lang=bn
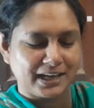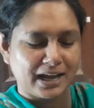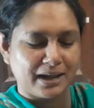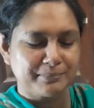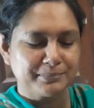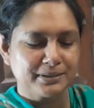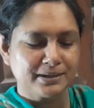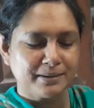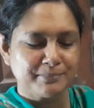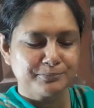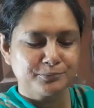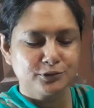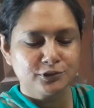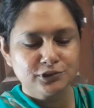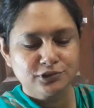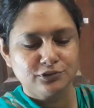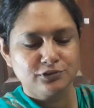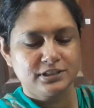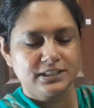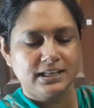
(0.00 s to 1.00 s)
আমরা ফুল
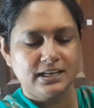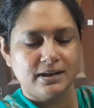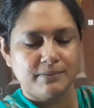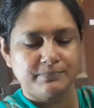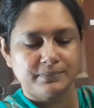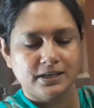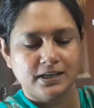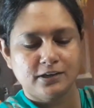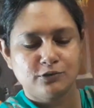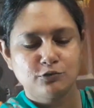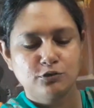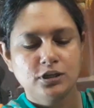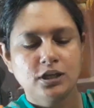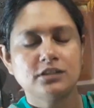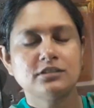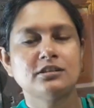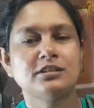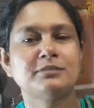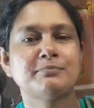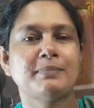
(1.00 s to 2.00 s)
তুলছিলাম না উই আর
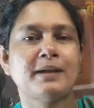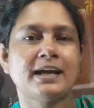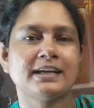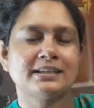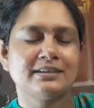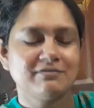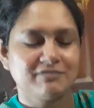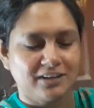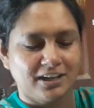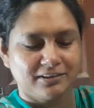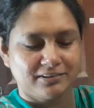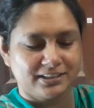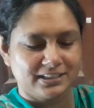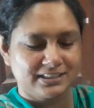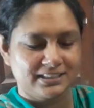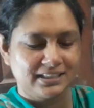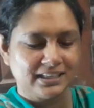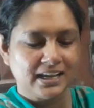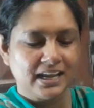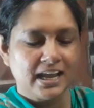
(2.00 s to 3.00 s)
নট প্লাকিং ফ্লাওয়ার্স
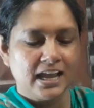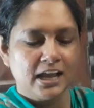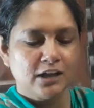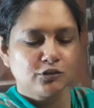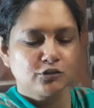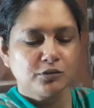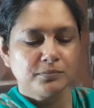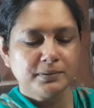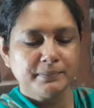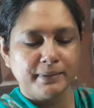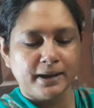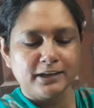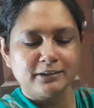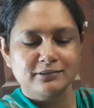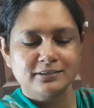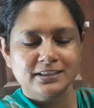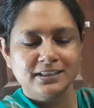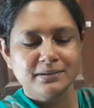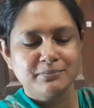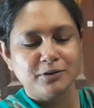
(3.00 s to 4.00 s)
তুমি
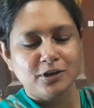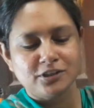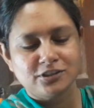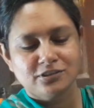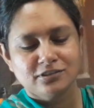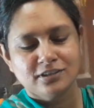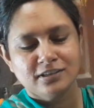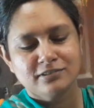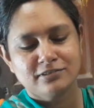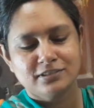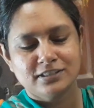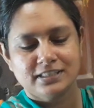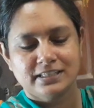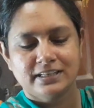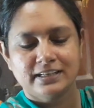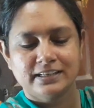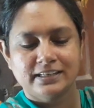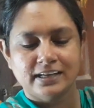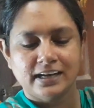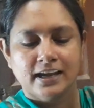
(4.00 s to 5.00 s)
বালকটিকে ভর্সনা
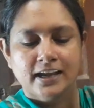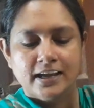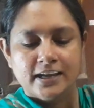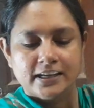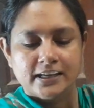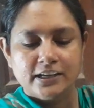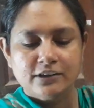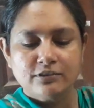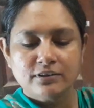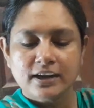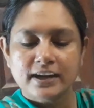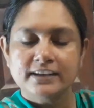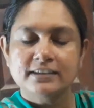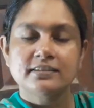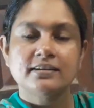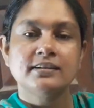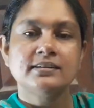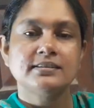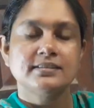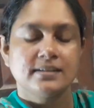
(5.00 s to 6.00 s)
করছিলে না ইউ আর
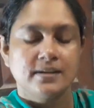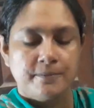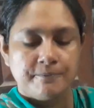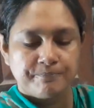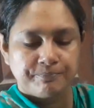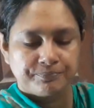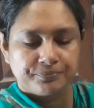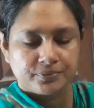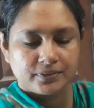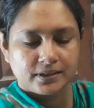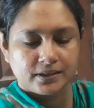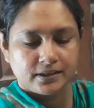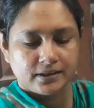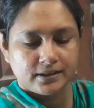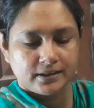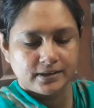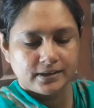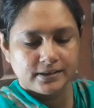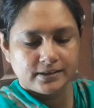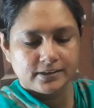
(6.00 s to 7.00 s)
নট
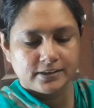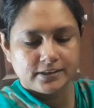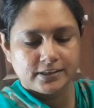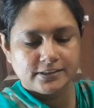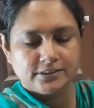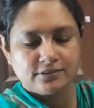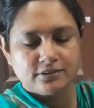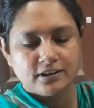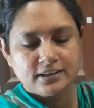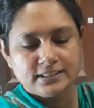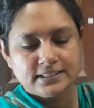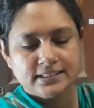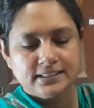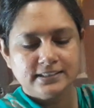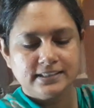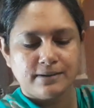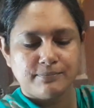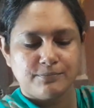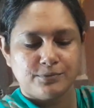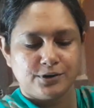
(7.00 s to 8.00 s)
স্কল্ডিং
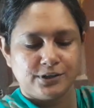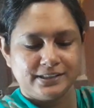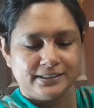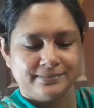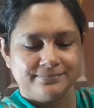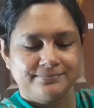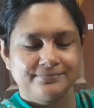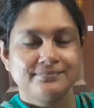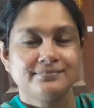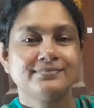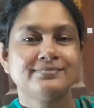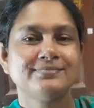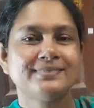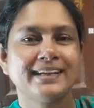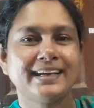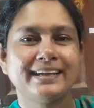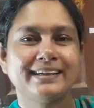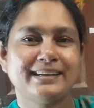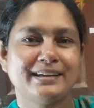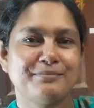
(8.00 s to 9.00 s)
দ্য বয়
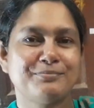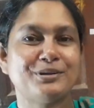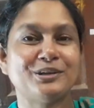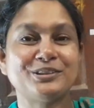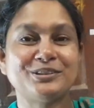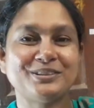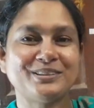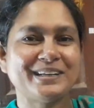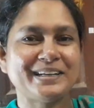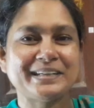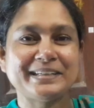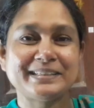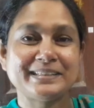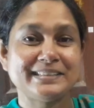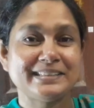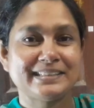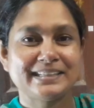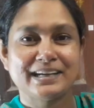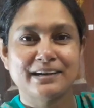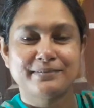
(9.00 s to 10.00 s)
হে রে ভর্সনার
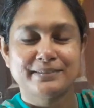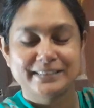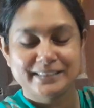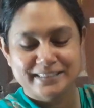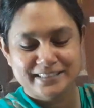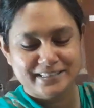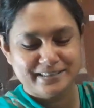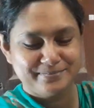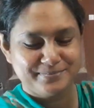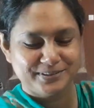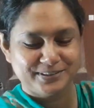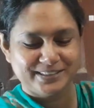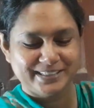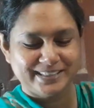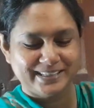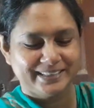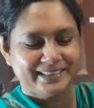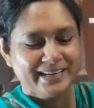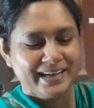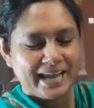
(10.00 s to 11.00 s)
ইংরেজি কি আমার নিজেরই মনে নাই